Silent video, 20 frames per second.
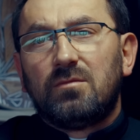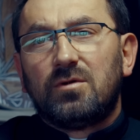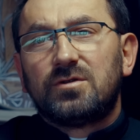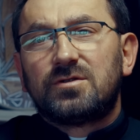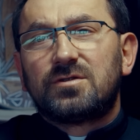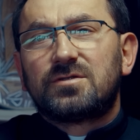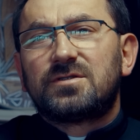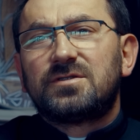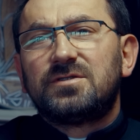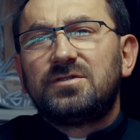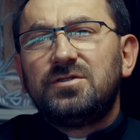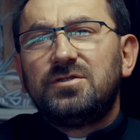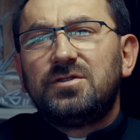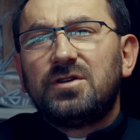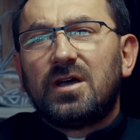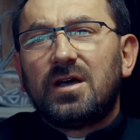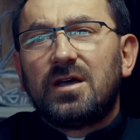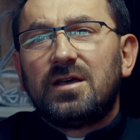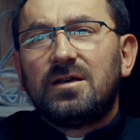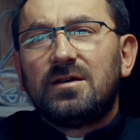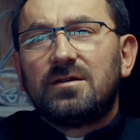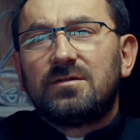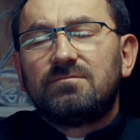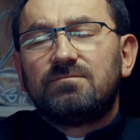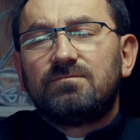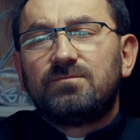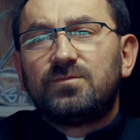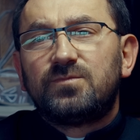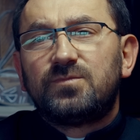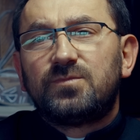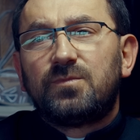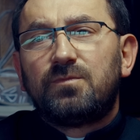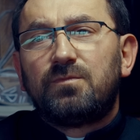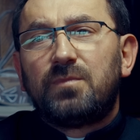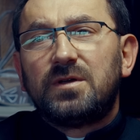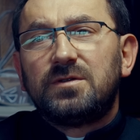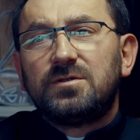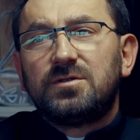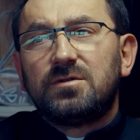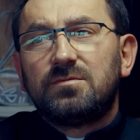Drodzy, dzisiaj
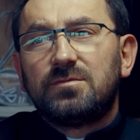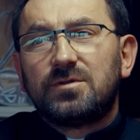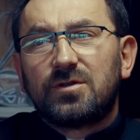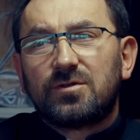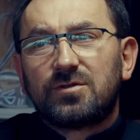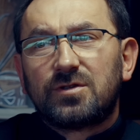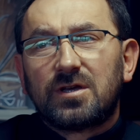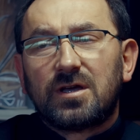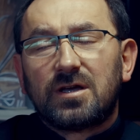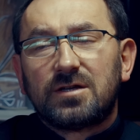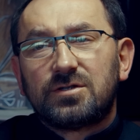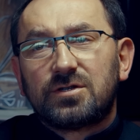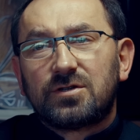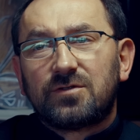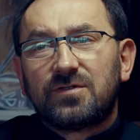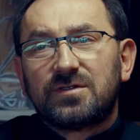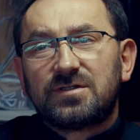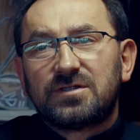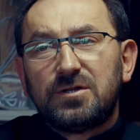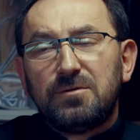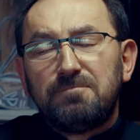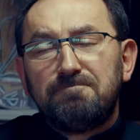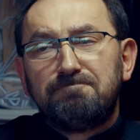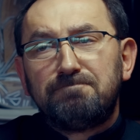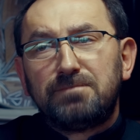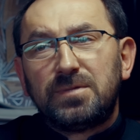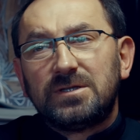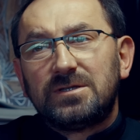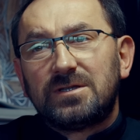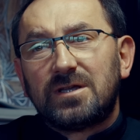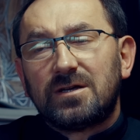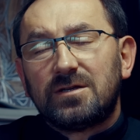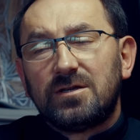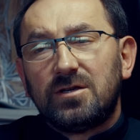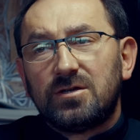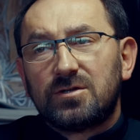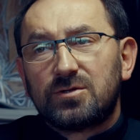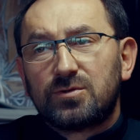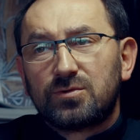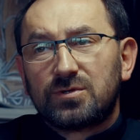będziemy dotykać kwestii pytań
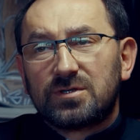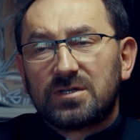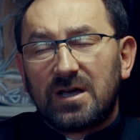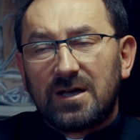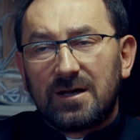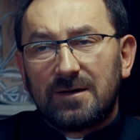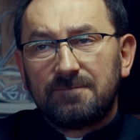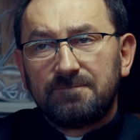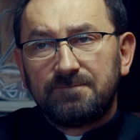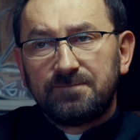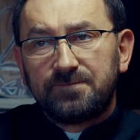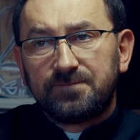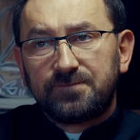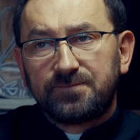Jezusa